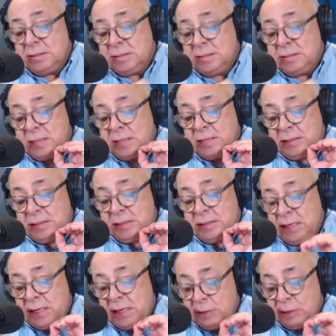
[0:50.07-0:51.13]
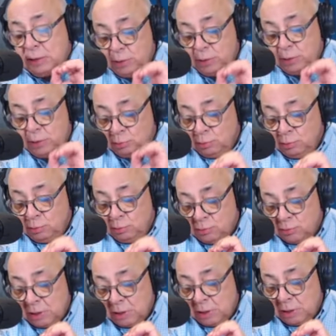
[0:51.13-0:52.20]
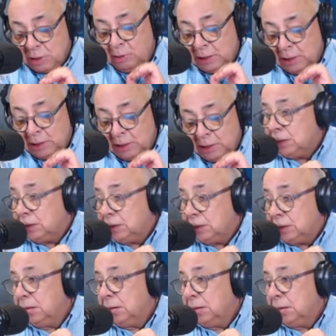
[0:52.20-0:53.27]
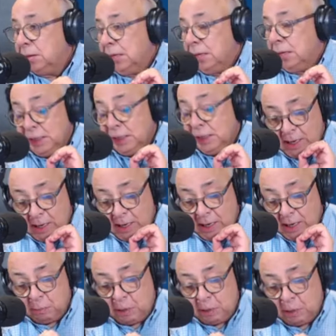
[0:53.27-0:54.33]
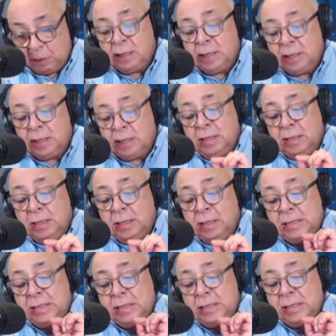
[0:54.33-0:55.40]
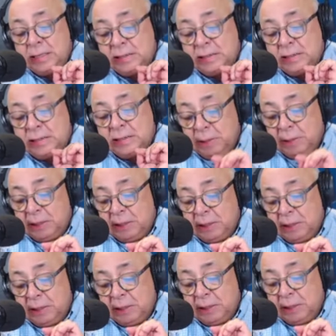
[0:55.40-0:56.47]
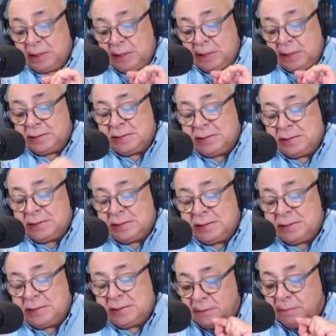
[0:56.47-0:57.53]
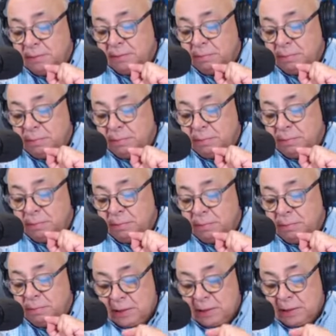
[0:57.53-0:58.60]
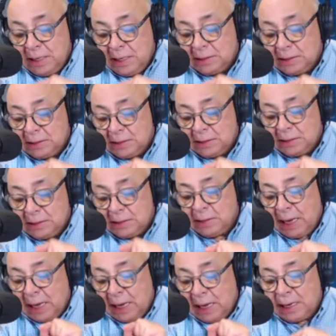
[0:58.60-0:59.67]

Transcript: se tiene un estudio llevado adelante en Harvard y es la primera vez que se vincula directamente la